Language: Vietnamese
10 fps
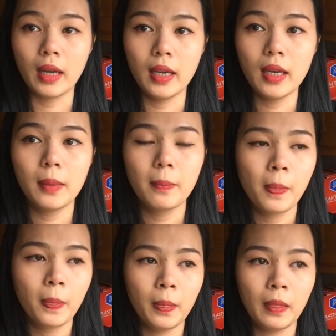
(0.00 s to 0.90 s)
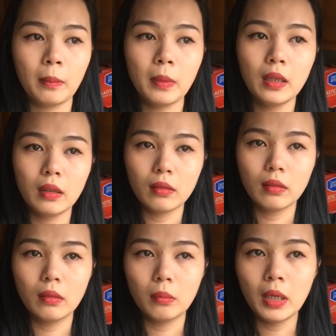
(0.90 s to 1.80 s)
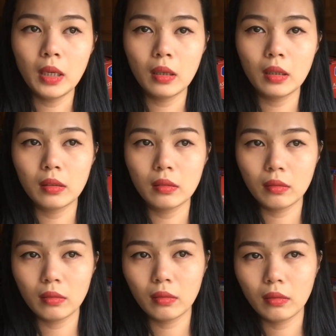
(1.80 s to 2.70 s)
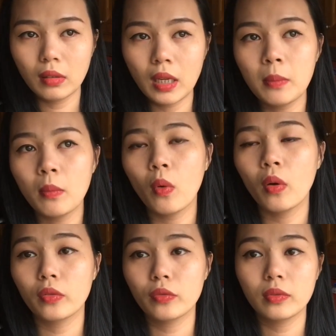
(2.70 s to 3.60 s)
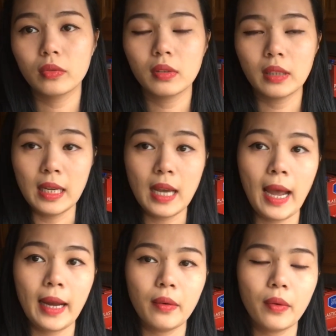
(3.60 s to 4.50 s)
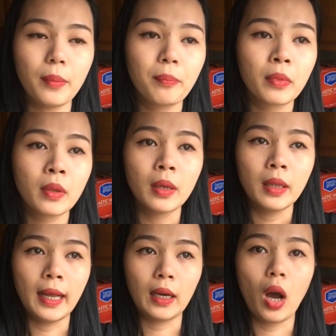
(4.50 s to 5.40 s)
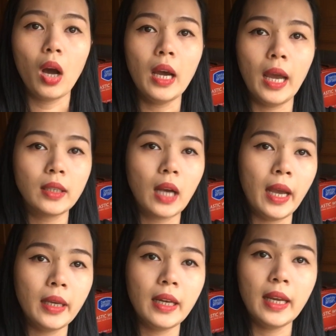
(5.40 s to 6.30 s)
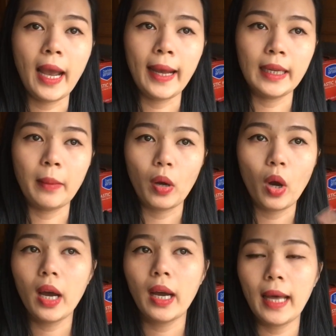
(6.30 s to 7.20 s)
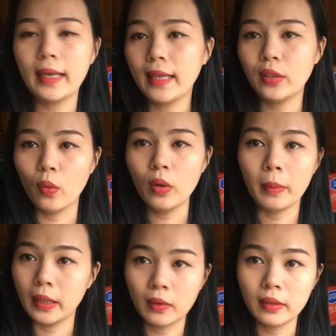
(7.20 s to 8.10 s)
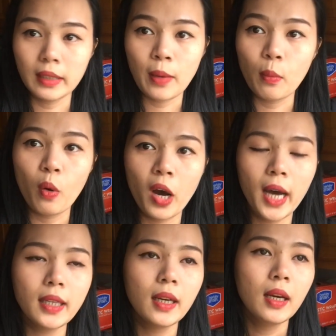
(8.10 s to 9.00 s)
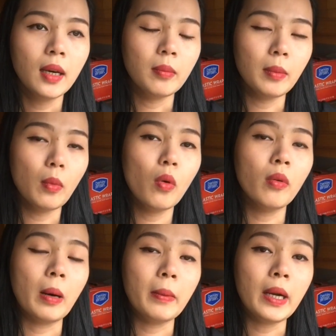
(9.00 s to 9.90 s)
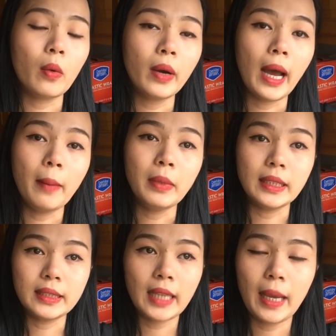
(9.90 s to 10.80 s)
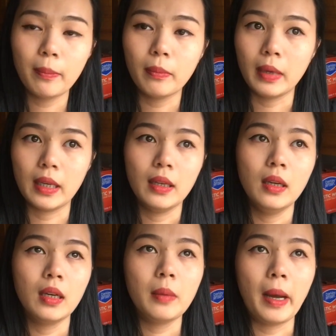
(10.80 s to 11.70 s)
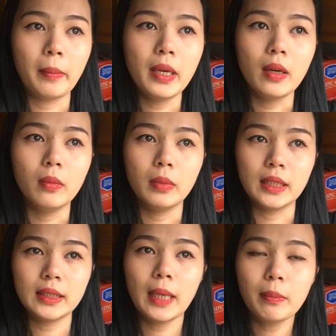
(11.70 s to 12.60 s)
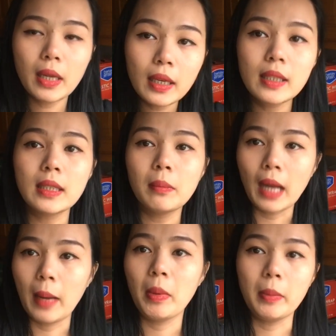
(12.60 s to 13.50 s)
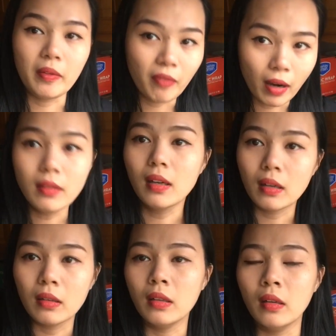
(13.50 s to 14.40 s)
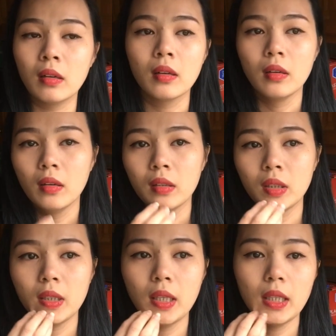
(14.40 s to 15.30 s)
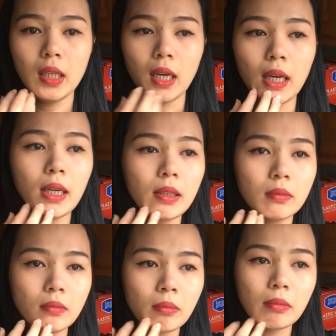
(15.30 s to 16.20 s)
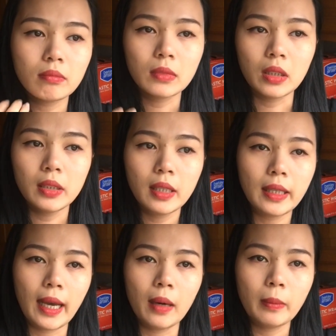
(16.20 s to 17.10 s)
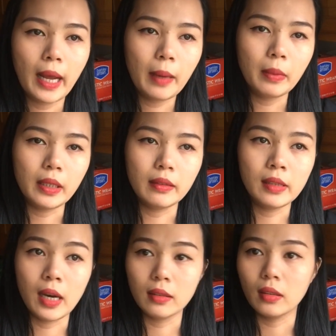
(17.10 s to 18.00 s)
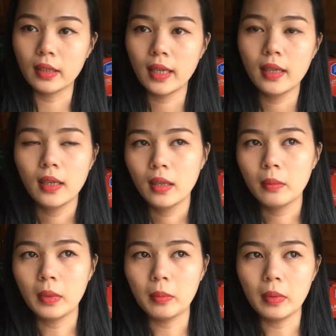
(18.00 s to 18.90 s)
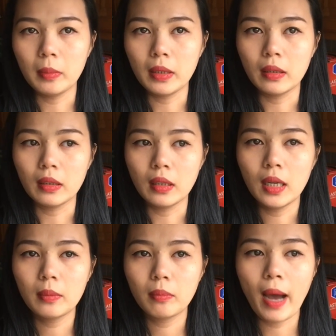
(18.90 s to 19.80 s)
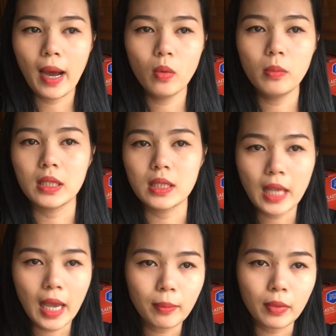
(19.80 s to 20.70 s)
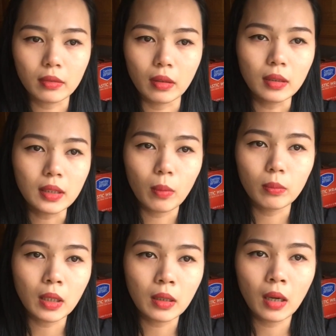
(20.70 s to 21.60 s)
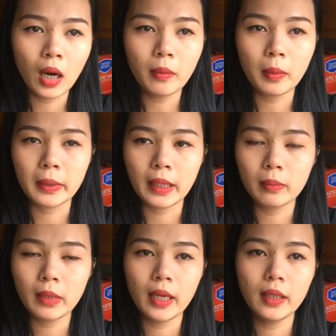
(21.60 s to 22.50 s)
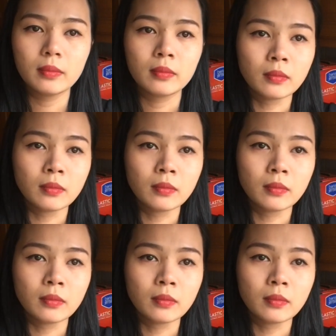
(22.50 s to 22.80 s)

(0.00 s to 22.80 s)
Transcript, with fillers: đĩa là mình minh đi mua đĩa hài đâu đó là có thể thể đĩa hài nào mà có anh anh vũ là mình đều mua hết mình mua vào bắt đầu hả mình xem mà các bạn biết không mình xem đi xem lại mà mình vẫn cười được cho nên hả tự nhiên ngày hôm nay mình nhận được cái mình mình mình lên báo mình xem được những cái thông tin đó mà mình cảm thấy